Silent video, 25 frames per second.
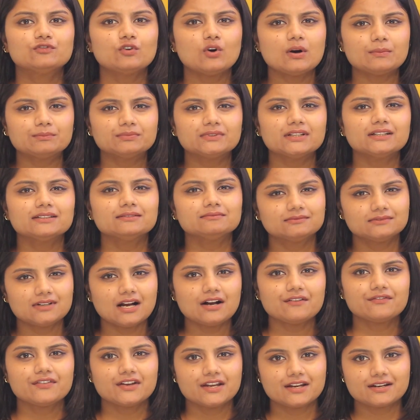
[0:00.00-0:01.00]
वो अब तक
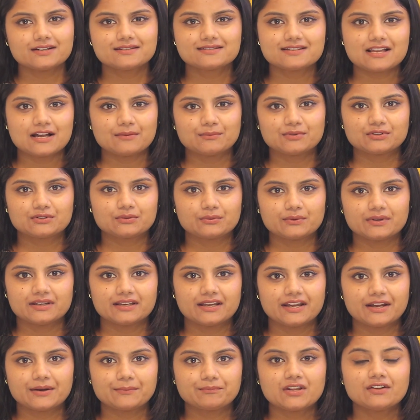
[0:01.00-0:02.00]
काफी हिट साबित हुई
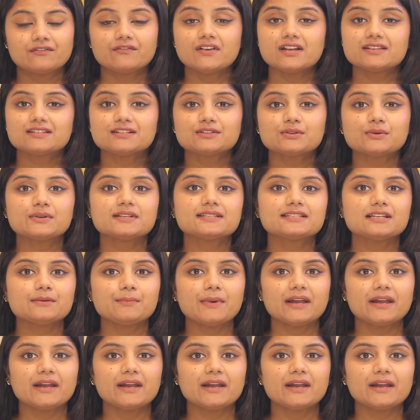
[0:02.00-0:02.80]
है वैसे तो इससे